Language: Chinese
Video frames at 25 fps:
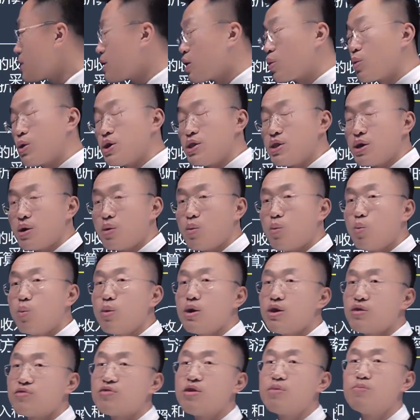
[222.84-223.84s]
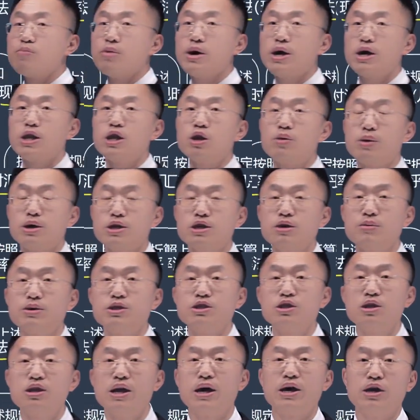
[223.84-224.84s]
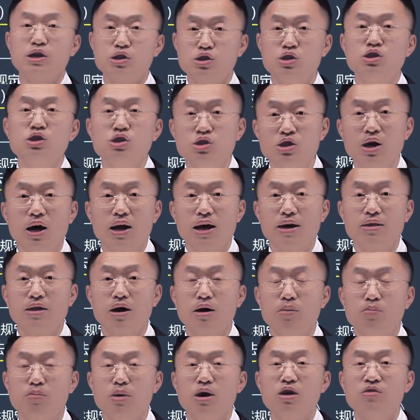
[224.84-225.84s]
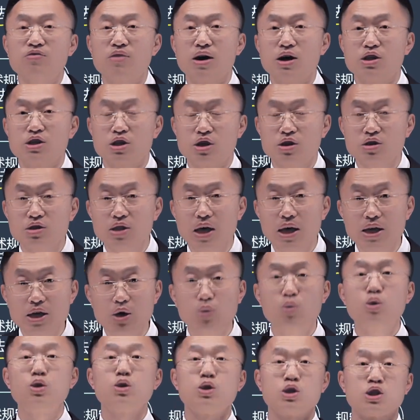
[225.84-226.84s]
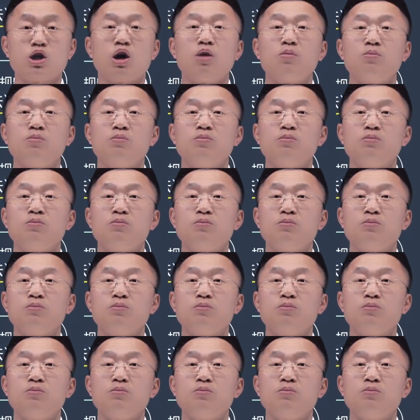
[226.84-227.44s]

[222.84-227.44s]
一个规定：未分配利润因为是累积下来的，没法成单一汇率折。